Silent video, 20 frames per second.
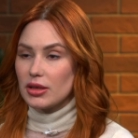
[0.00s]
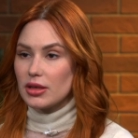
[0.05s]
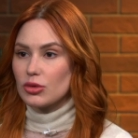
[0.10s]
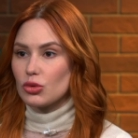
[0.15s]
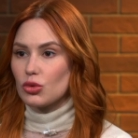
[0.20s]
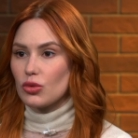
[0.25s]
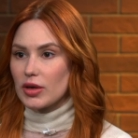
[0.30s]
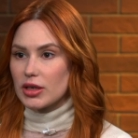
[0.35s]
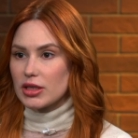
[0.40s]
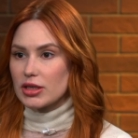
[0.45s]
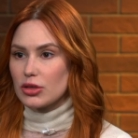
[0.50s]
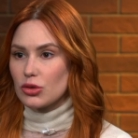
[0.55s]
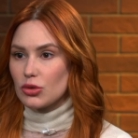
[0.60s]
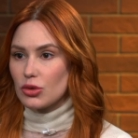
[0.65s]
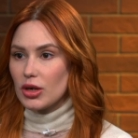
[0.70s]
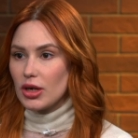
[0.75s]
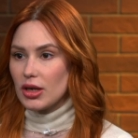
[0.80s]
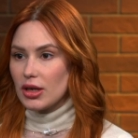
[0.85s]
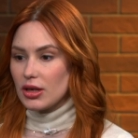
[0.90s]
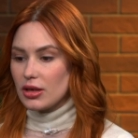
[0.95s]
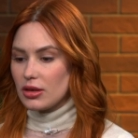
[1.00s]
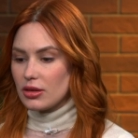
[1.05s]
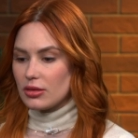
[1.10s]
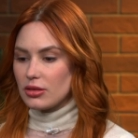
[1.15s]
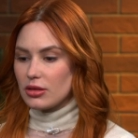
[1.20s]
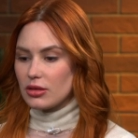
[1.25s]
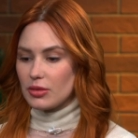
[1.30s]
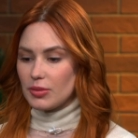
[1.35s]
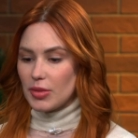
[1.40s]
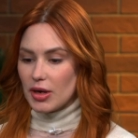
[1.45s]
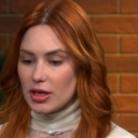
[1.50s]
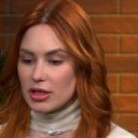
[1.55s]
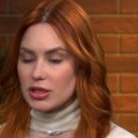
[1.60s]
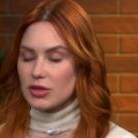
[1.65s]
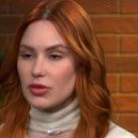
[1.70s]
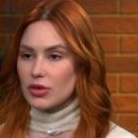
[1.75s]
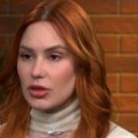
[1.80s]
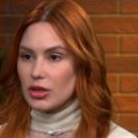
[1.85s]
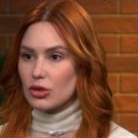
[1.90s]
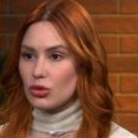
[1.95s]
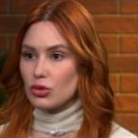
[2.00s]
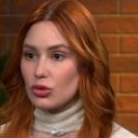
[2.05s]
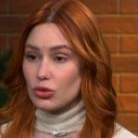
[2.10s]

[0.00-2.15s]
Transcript: эту квартиру, э, показывала ее